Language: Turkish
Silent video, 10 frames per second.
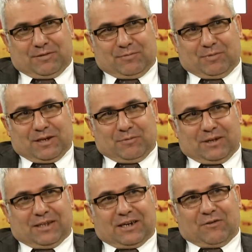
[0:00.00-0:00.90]
bilim
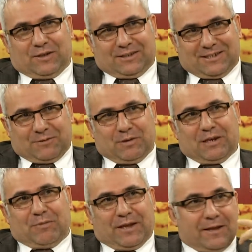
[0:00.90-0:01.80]
ya da kafatası
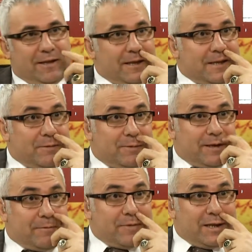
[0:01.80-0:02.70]
bilimi
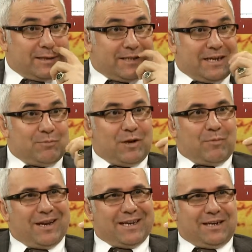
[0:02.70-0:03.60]
gibi
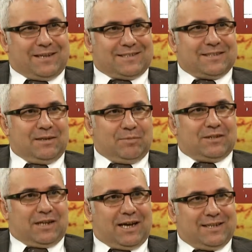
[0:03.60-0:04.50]
tanımlamaların aslında bir
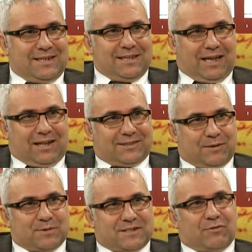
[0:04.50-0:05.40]
tarihsel de
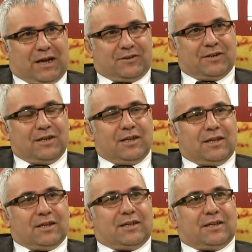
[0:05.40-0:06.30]
altyapısı var.
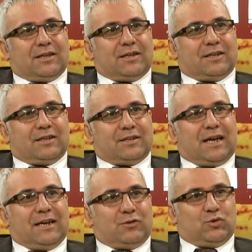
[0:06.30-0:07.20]
Kesinlikle. Ee, evet.
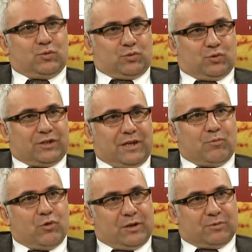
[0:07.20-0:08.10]
Yani durup
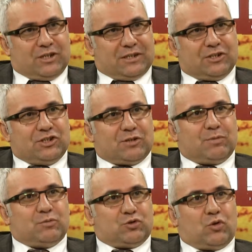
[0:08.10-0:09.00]
dururken böyle bir şey de
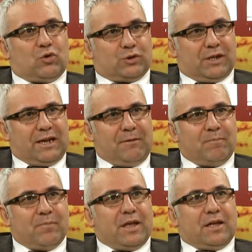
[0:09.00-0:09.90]
çıkmamış ortaya.
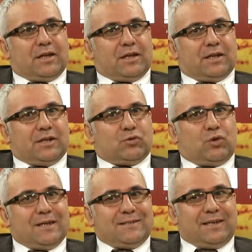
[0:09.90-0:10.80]
Ee,
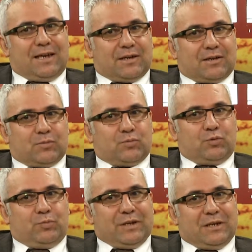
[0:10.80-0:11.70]
dolayısıyla
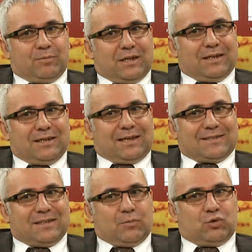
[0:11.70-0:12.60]
bu bilim dalının
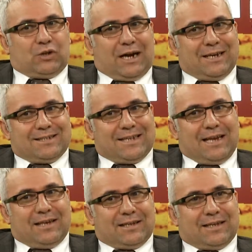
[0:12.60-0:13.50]
aslında bu
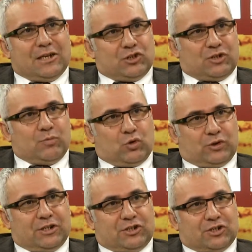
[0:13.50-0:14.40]
tarihsel gelişimi,
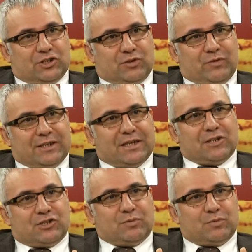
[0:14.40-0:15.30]
ortaya çıkışı Hı. ve
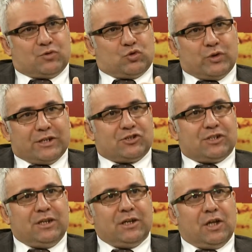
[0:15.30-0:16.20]
gelişim
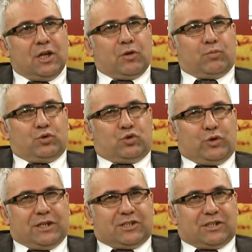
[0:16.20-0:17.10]
süreci bu
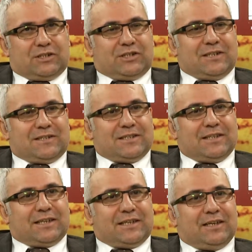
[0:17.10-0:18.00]
süreç
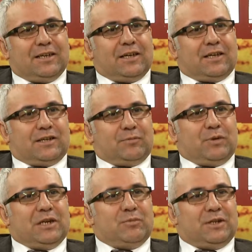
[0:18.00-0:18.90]
içerisindeki e,
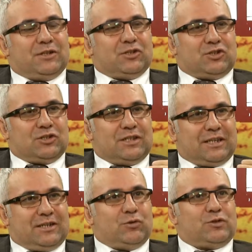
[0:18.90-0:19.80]
bilimin
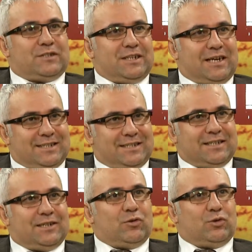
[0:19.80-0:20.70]
dışındaki o
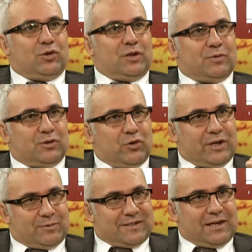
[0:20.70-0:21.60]
siyasi, o dönemin
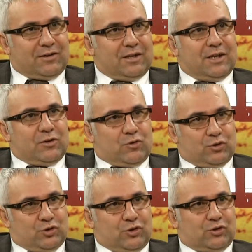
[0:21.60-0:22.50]
dönemsel,
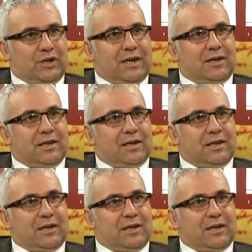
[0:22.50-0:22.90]
konjonktürel